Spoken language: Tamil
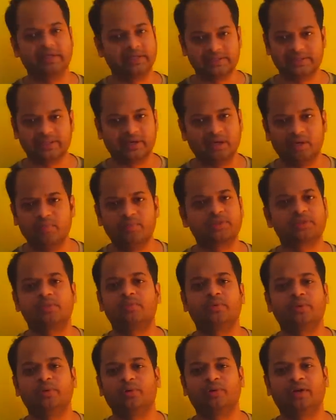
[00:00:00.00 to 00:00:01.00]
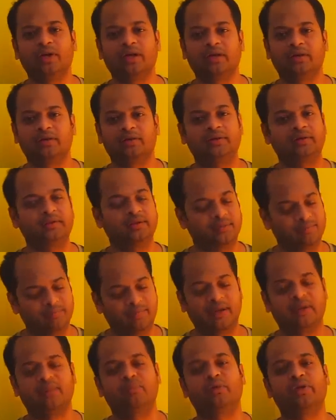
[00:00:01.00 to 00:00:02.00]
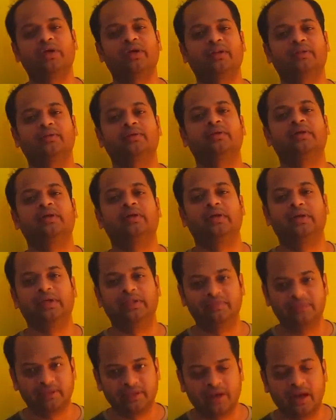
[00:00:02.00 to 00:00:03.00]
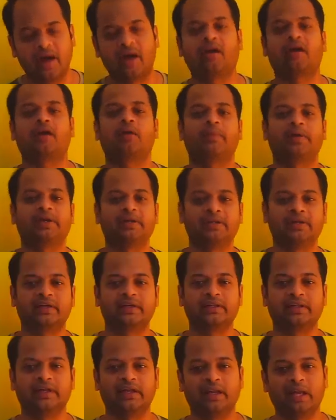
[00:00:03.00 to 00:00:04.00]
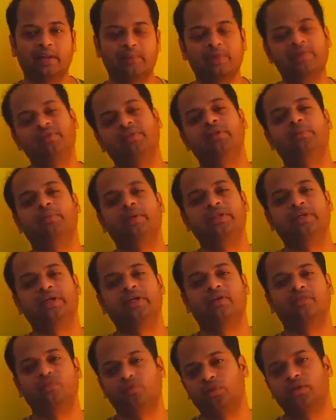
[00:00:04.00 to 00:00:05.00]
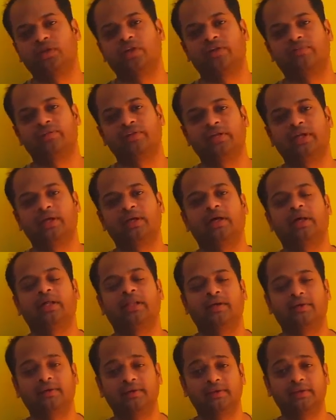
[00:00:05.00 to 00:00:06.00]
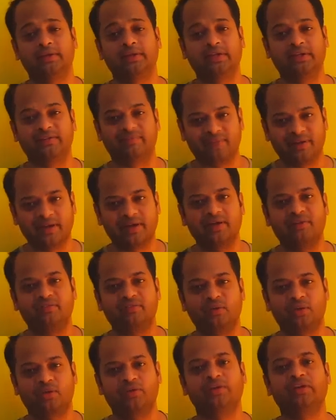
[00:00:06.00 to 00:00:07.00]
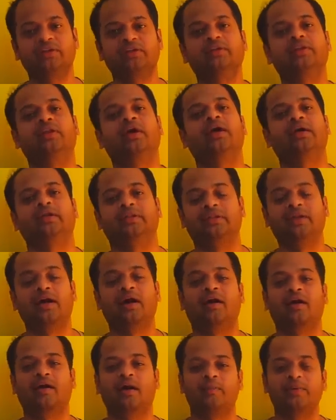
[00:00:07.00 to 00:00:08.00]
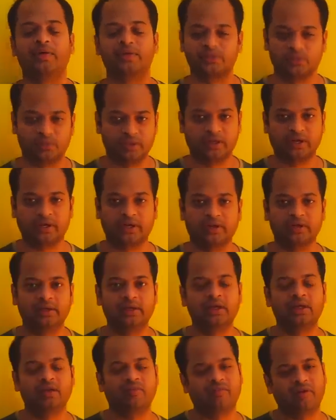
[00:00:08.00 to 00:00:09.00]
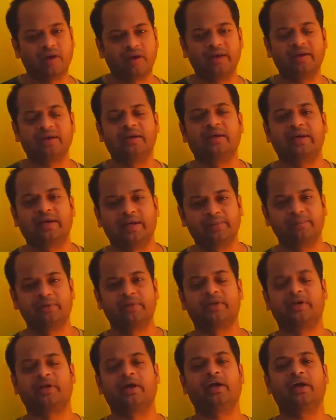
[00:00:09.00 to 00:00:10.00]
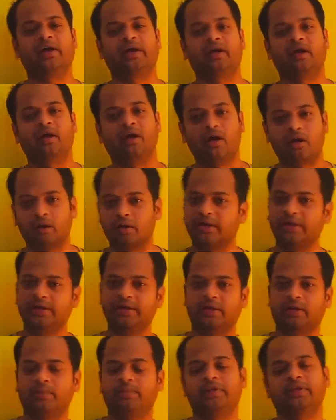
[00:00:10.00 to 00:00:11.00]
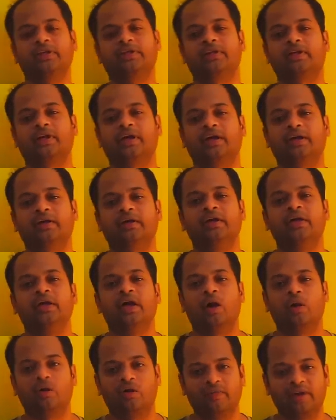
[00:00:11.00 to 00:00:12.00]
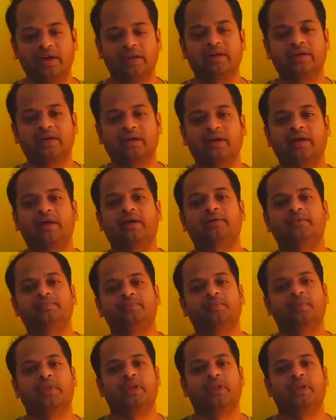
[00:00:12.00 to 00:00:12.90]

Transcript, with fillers: அப்படின்னு நீங்கள் ஈஸியாக கண்டுபிடிச்சிட முடியும்ல பண்ண முடியாது இது வரைக்கும் ஆறாக பண்ணிகிட்டு இருக்கிறது எல்லாமே வந்து பார்த்திங்கன்னா ஃபோட்டோகிராஃபி தான் அதாவது இன்ஃப்ராரெட் ஃபோட்டோ எடுத்துகிட்டு தான் இதுதான் ஆரா அப்படின்னு சொல்கிறாங்க ஃபாரினில் நிறைய பேர் இருக்காங்கங்க ஆரா ரீடர் அப்படின்னு இருக்கிறாங்க அவங்க வேலை என்னென்னா